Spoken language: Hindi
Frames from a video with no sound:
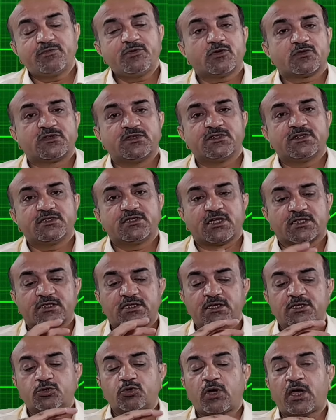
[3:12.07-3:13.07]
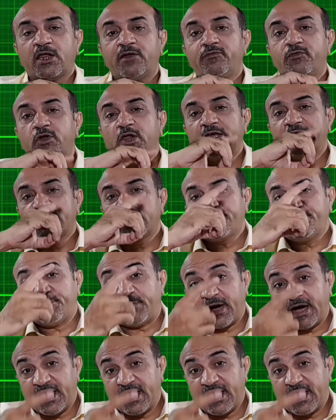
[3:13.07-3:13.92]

जब भी ऑक्सीजन जाती है तो एलव्यूलाई के